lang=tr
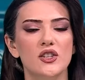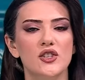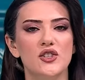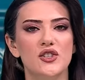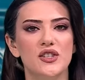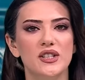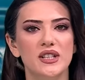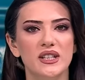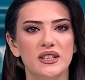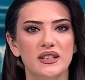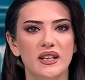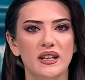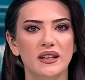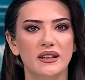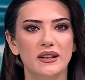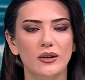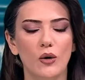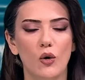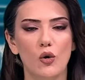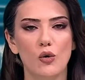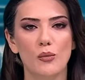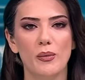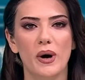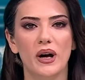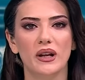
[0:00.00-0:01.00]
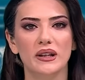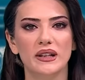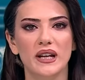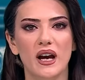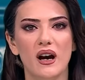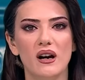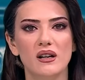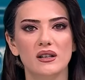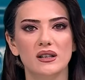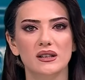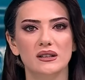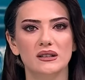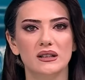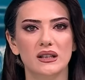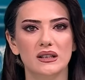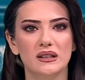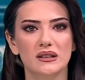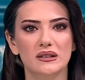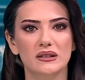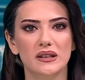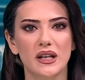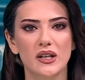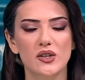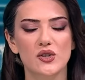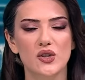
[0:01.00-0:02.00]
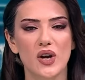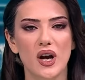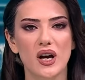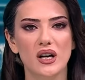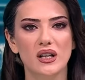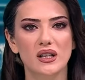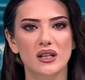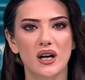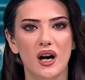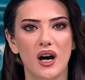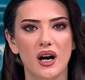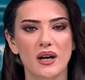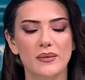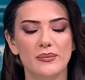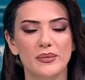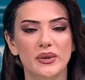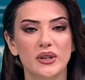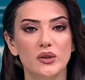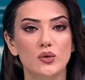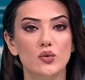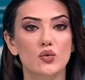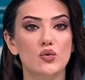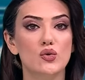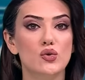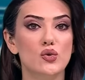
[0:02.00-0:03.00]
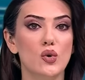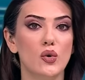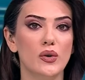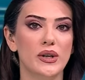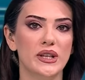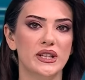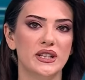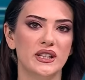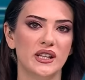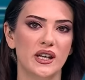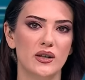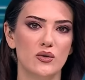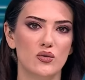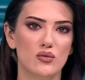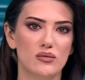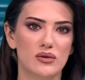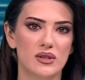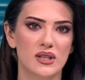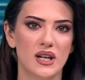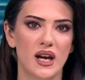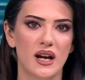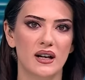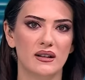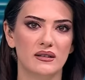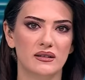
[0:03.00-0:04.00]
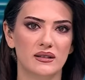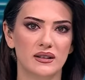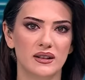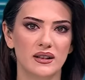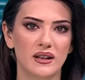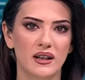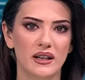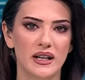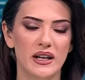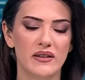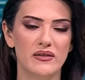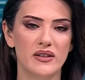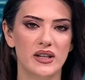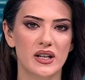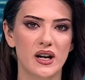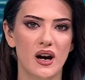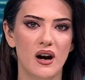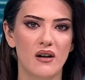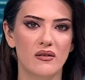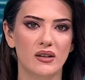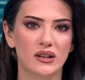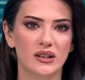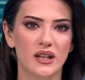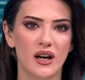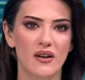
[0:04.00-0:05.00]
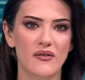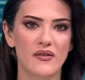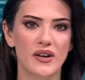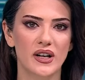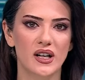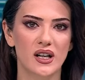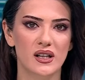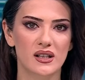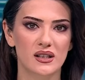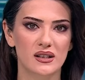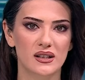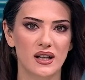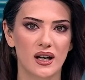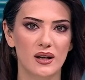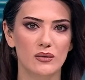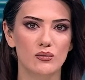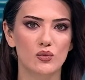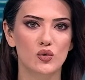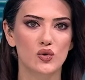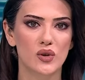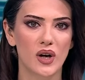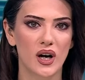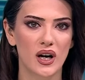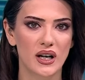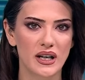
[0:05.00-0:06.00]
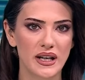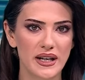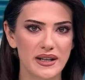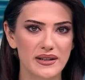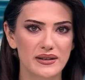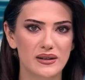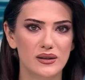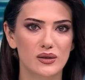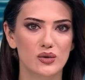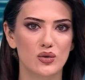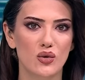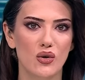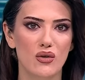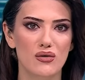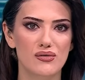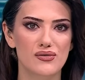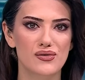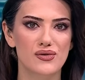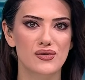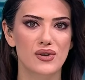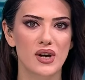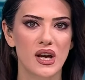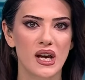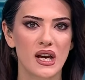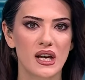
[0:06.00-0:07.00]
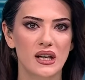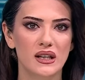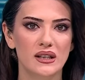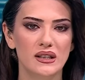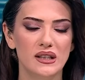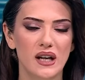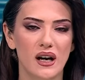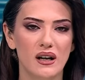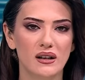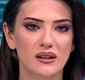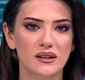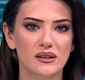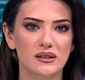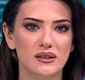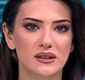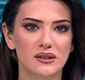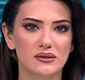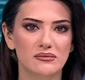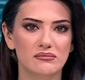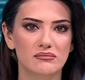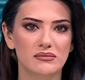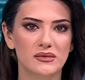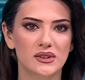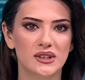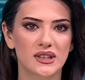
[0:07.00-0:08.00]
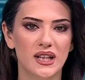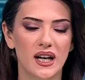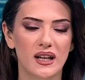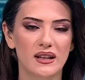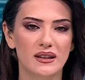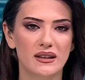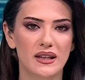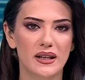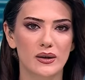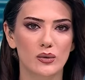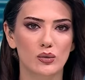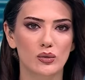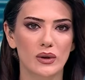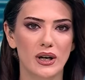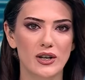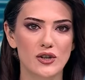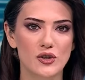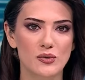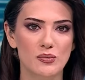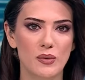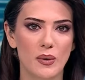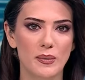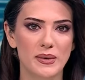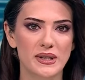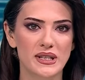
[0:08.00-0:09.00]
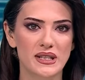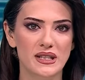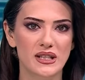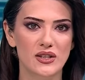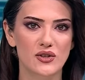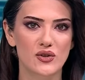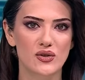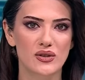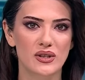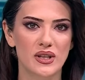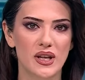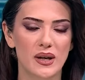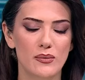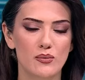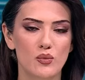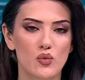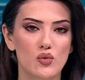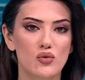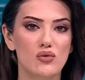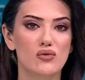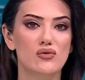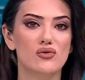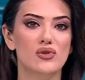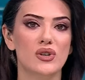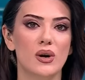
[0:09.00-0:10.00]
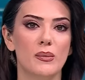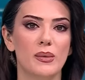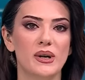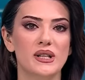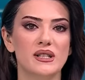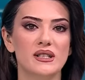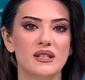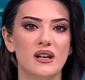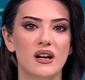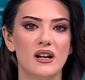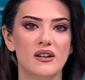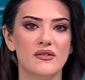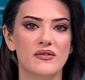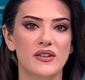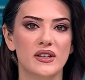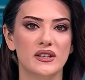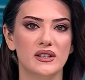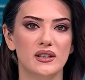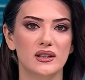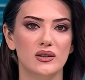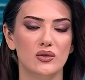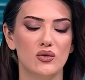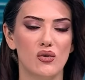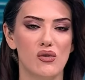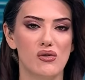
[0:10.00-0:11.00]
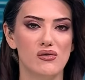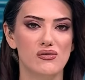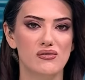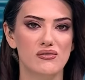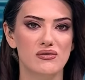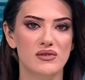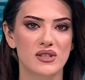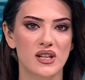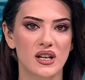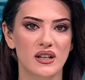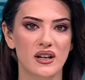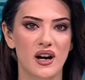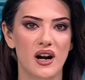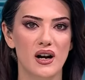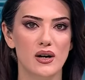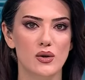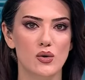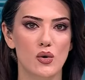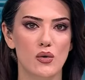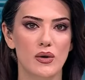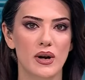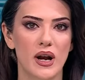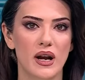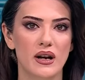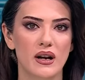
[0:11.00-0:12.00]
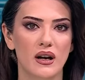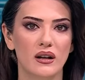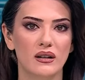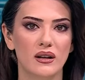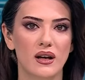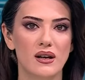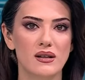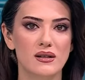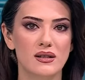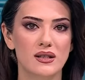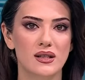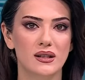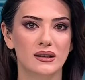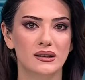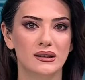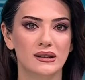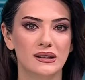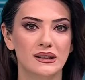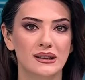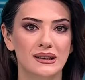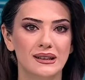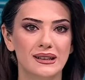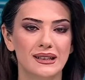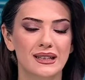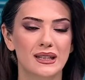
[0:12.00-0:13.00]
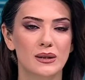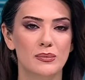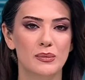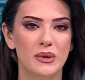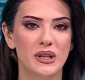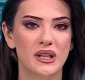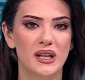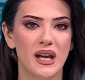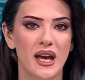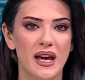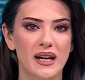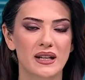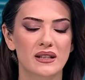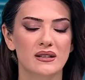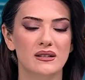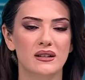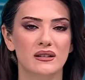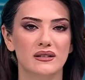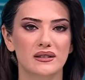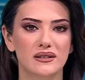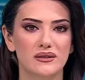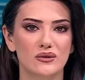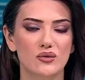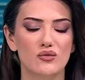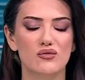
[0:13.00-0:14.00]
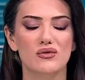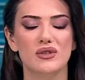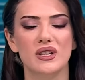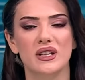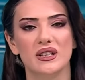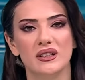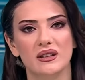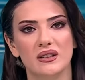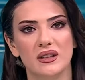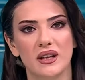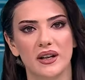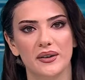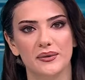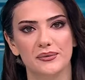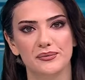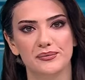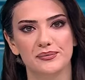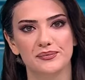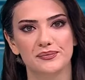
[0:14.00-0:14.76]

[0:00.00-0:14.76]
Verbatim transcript: Şili'deki orman yangınlarında can kaybı 112'ye yükseldi. Alevlere havadan ve karadan müdahale ediliyor. Yangının kentlere ulaşmaması için de büyük çaba sarf ediliyor. Zarar gören alansa 40 bin hektarın üzerinde.